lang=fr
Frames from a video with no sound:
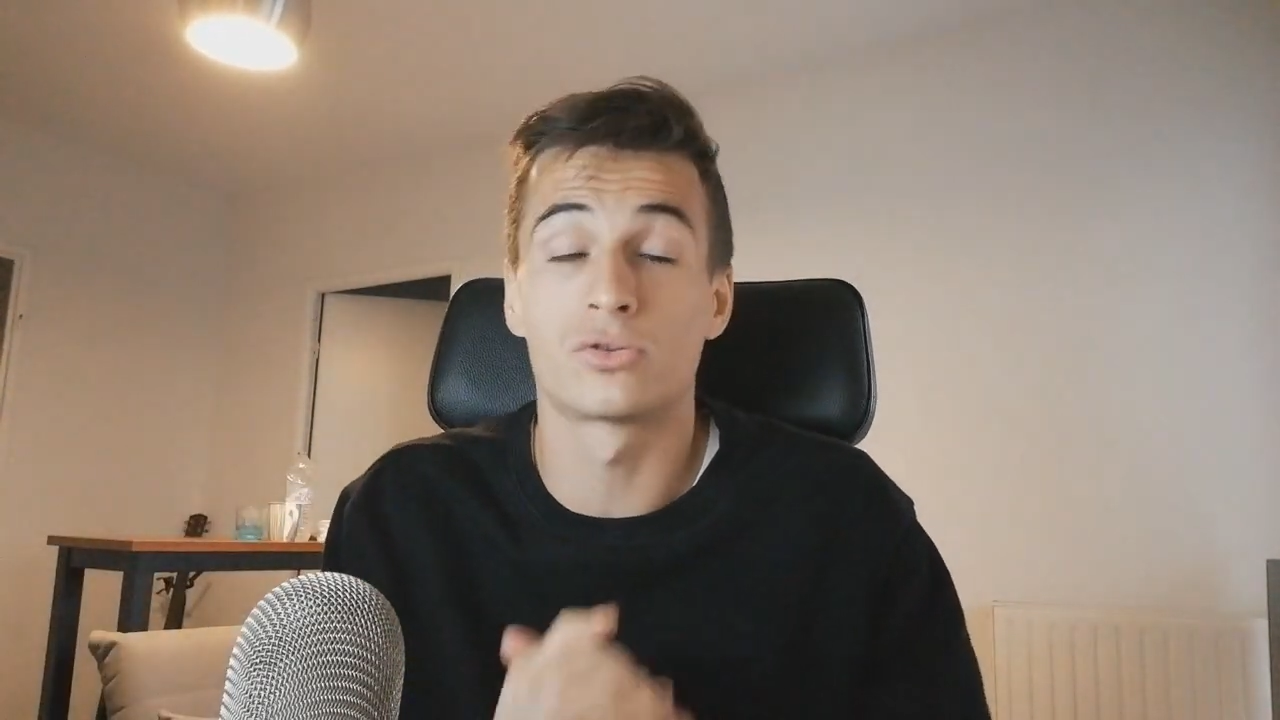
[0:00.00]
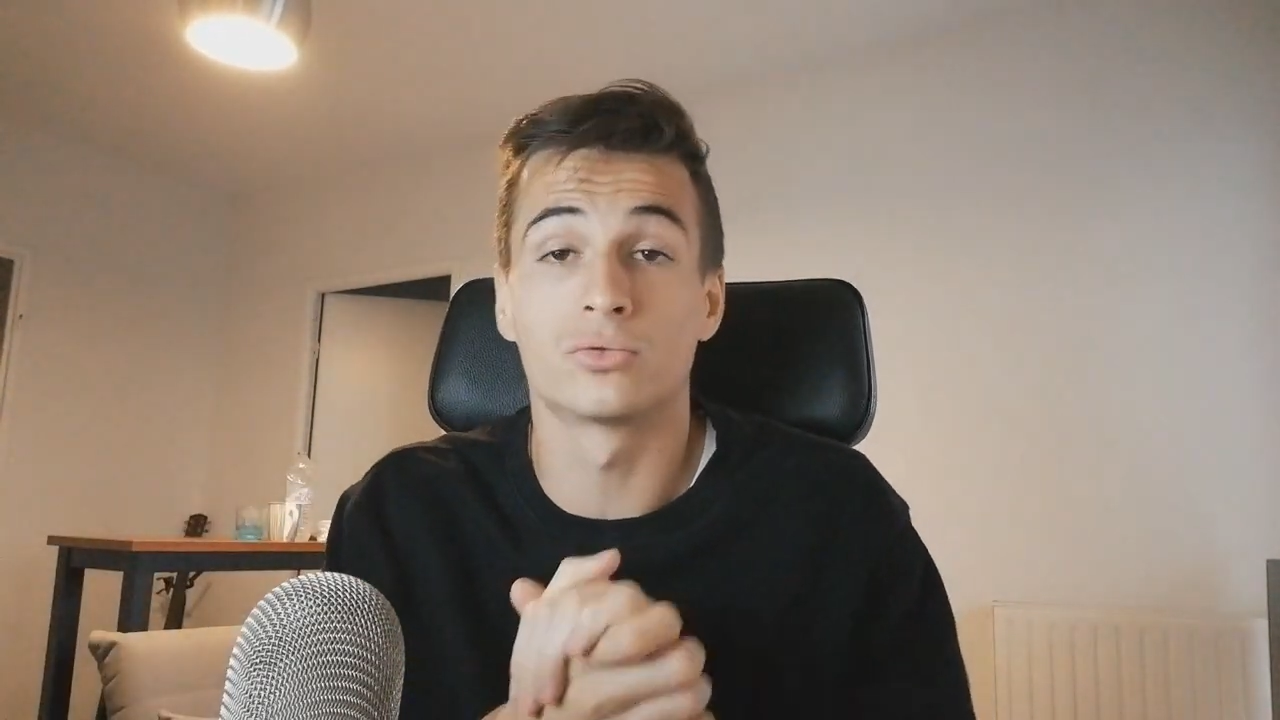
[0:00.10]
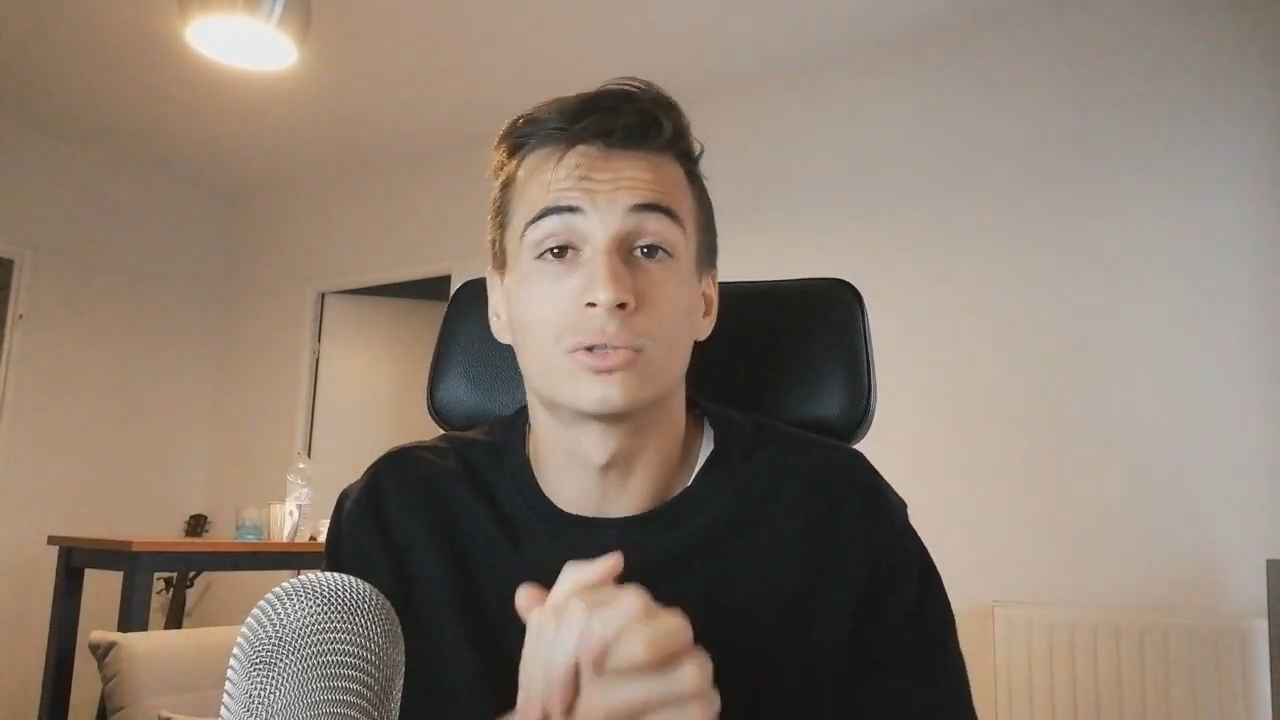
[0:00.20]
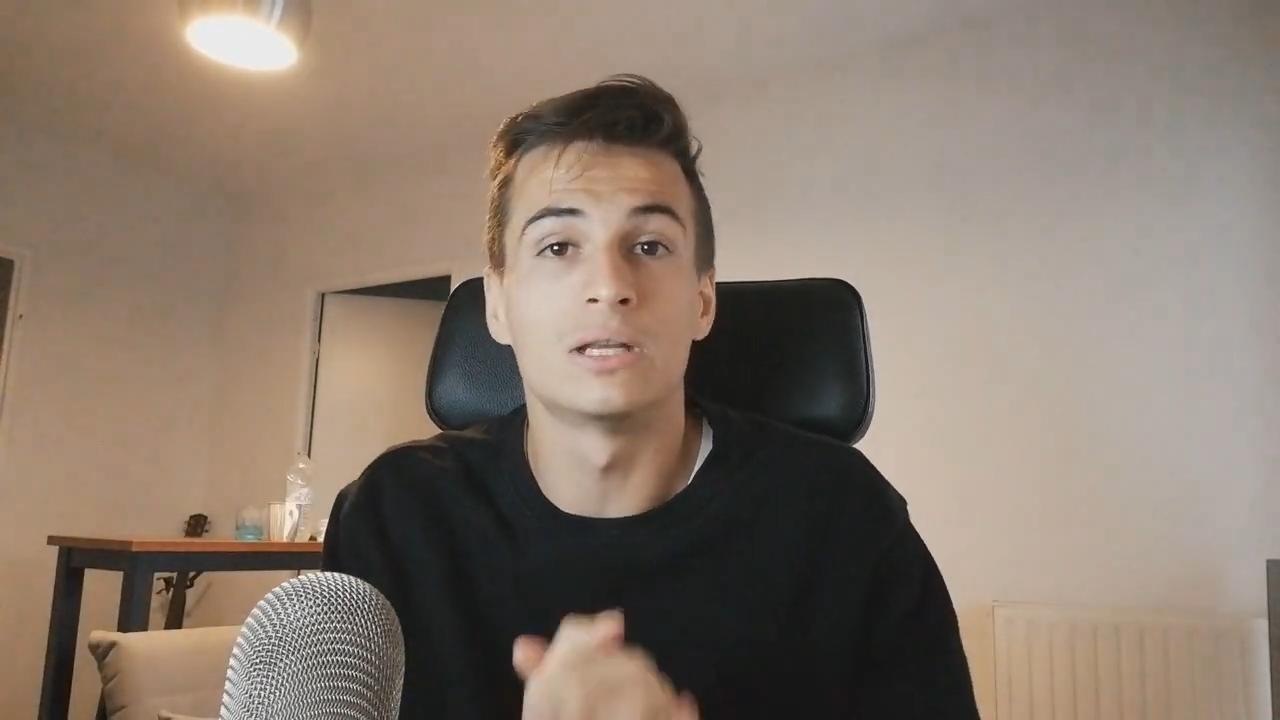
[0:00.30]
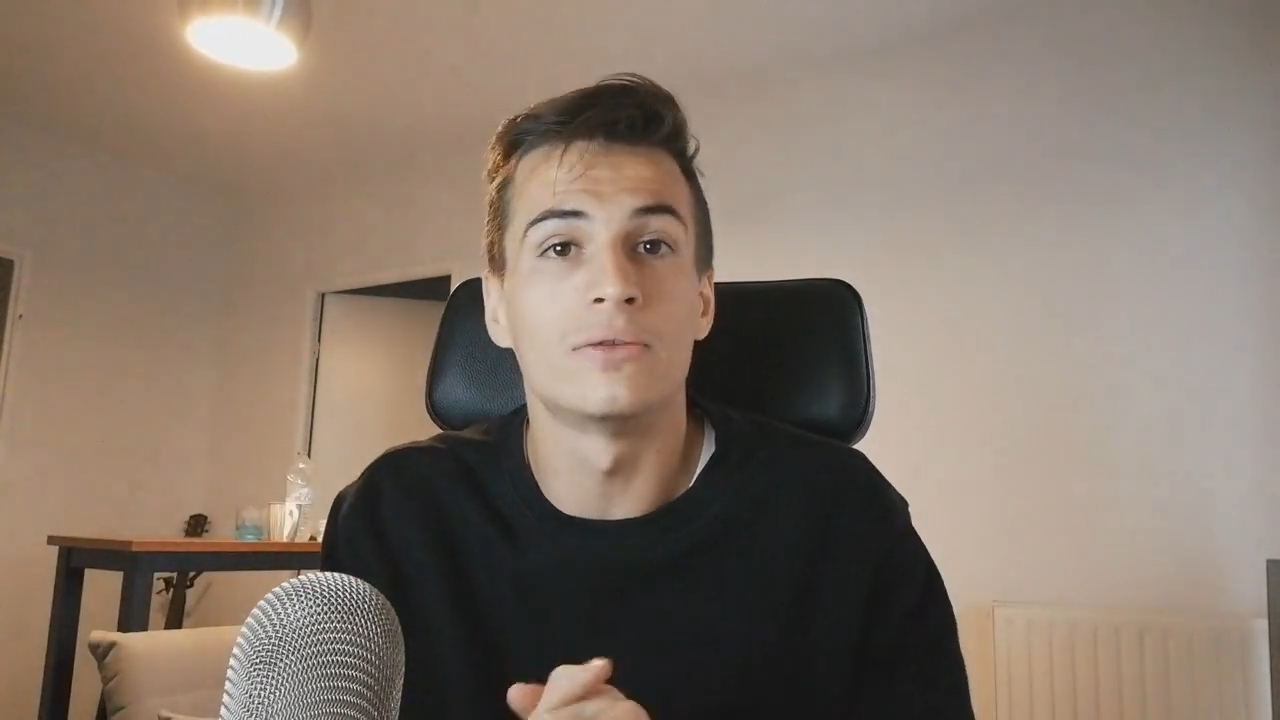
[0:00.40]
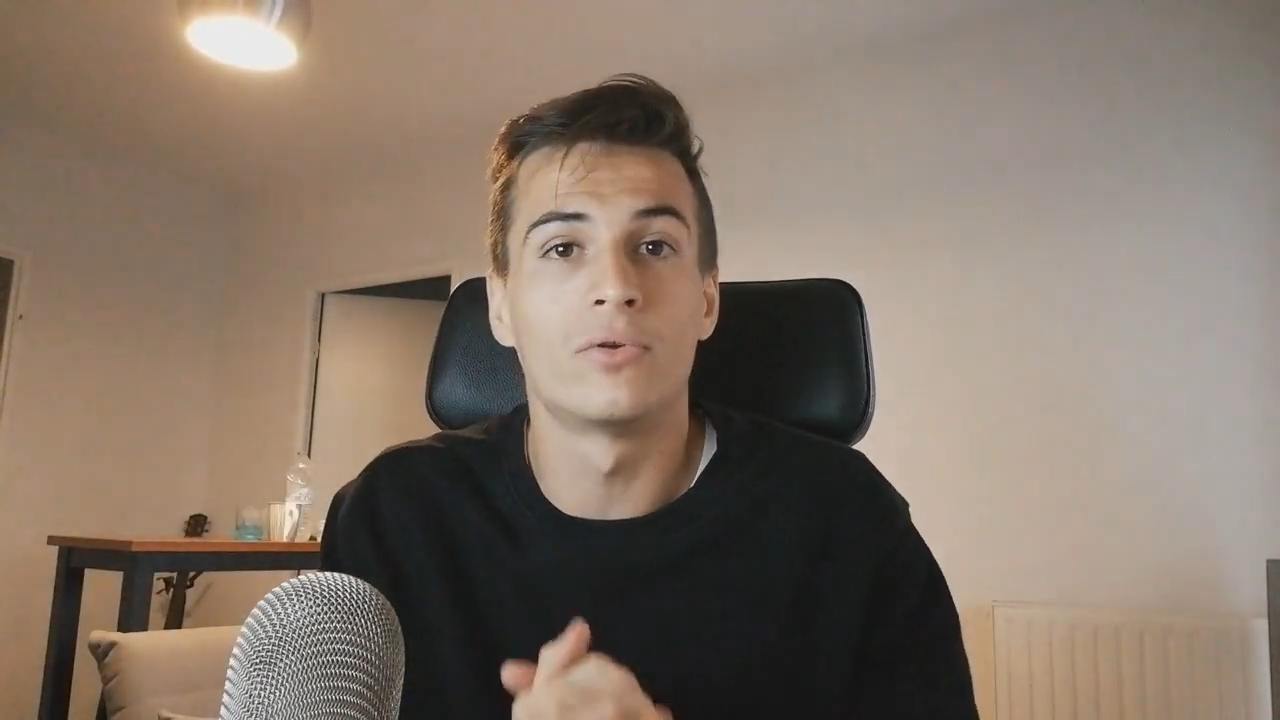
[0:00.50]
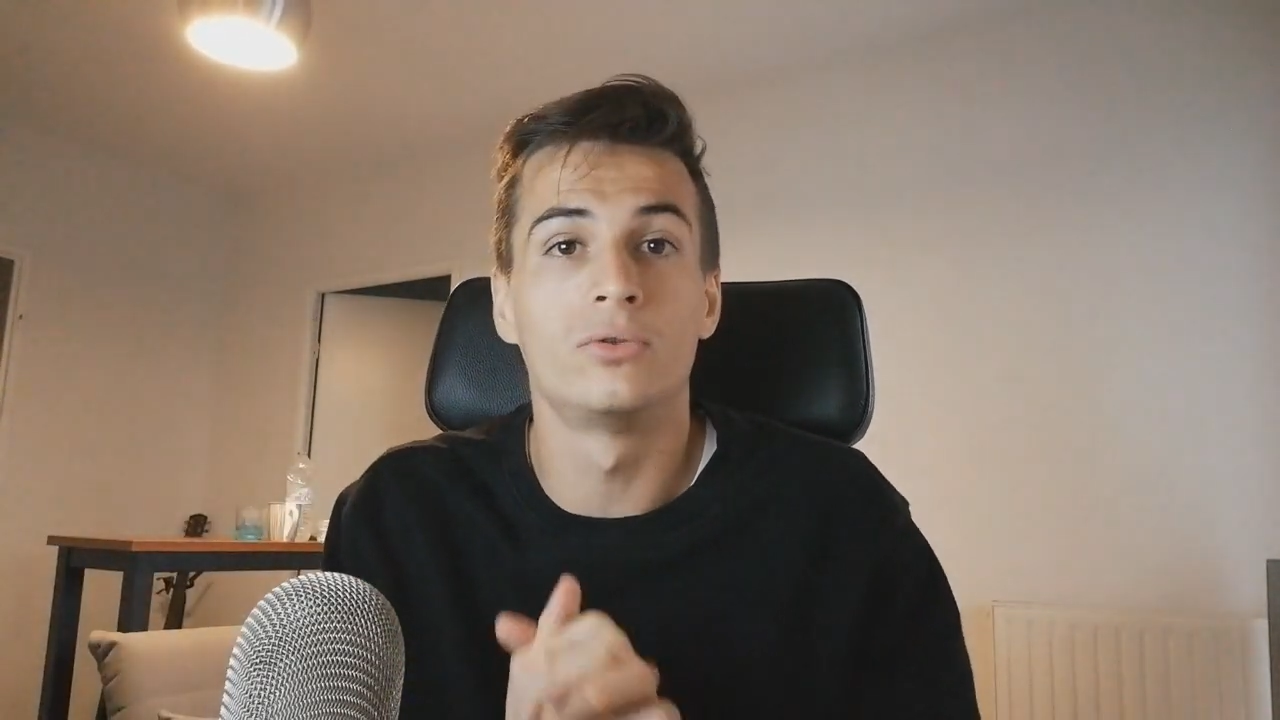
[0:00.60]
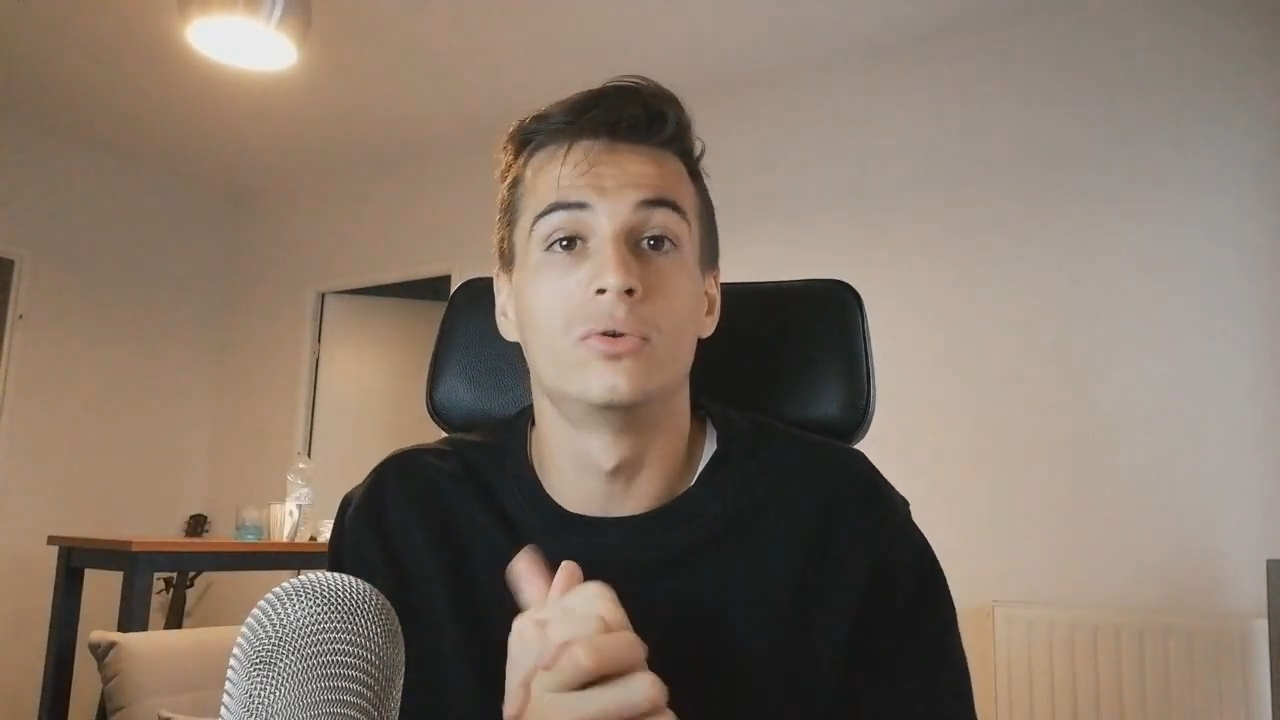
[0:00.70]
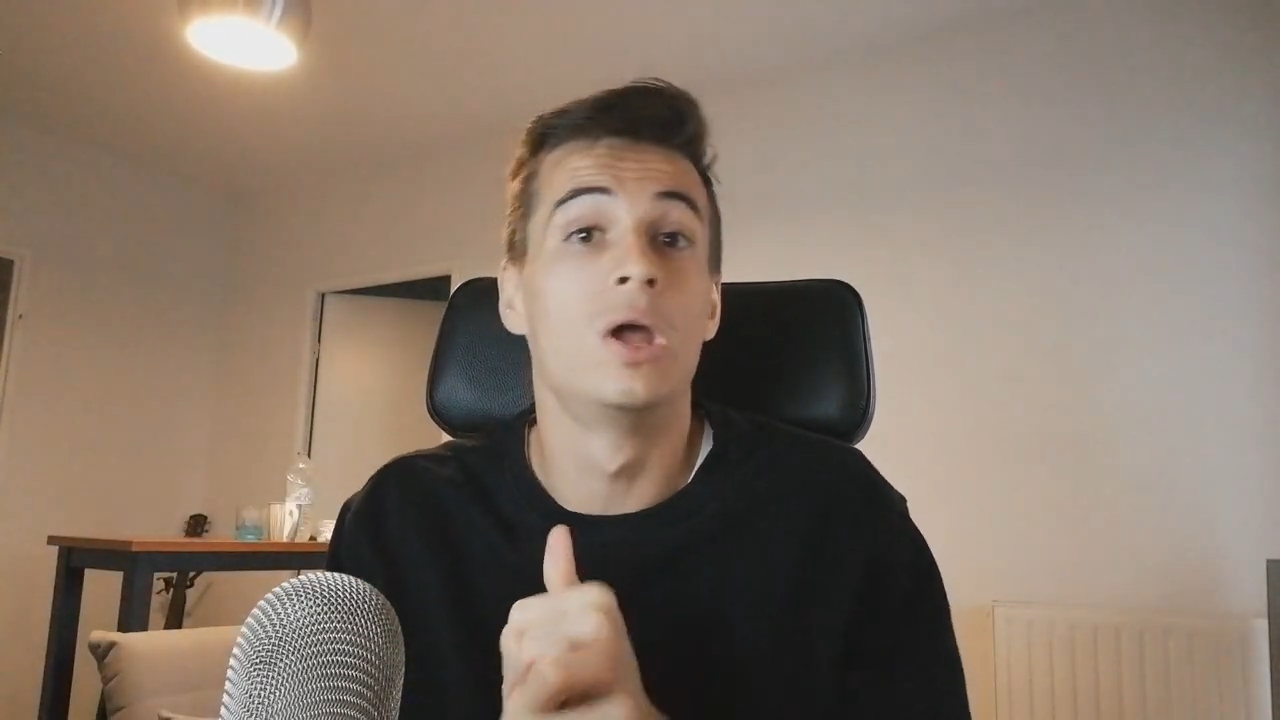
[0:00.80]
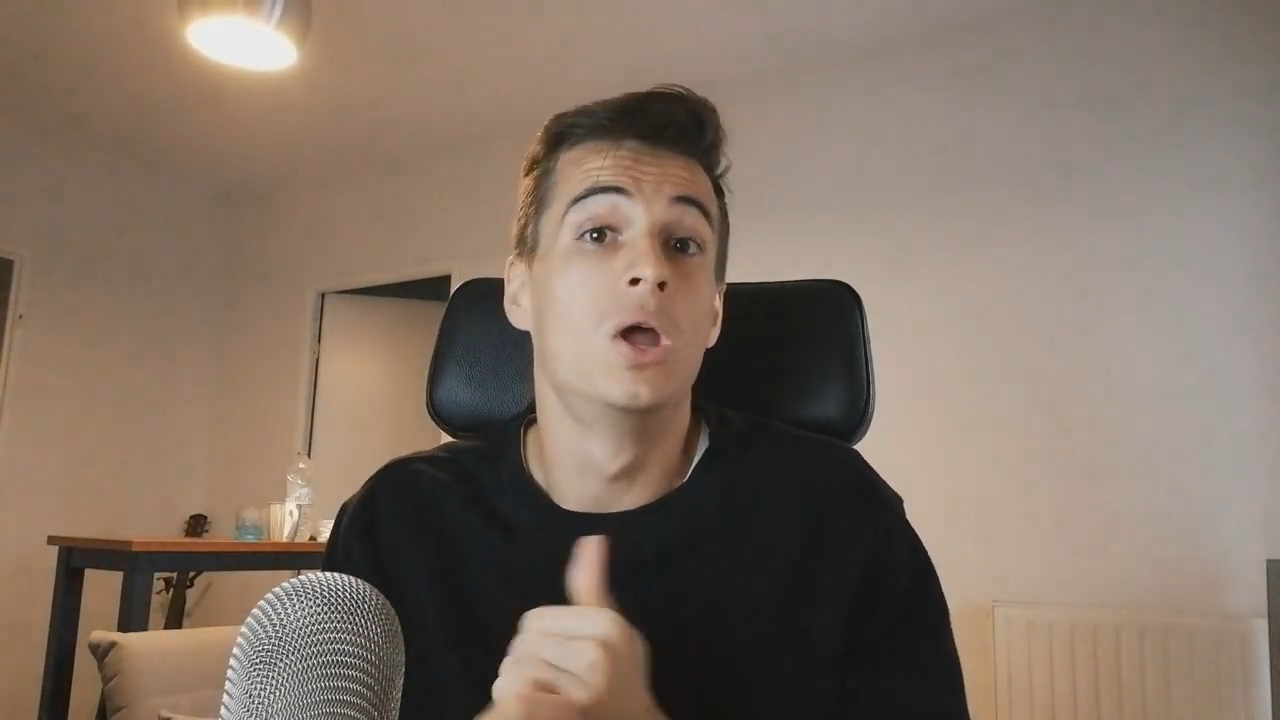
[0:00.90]
sur son
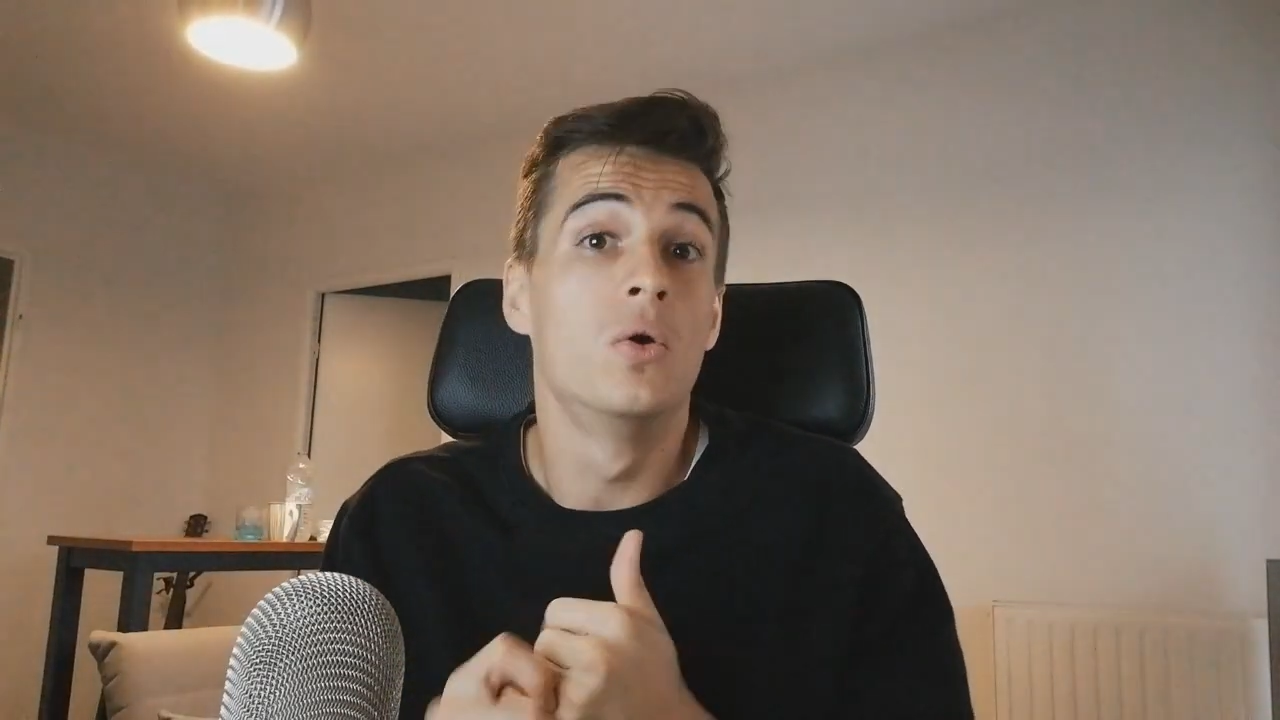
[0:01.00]
téléphone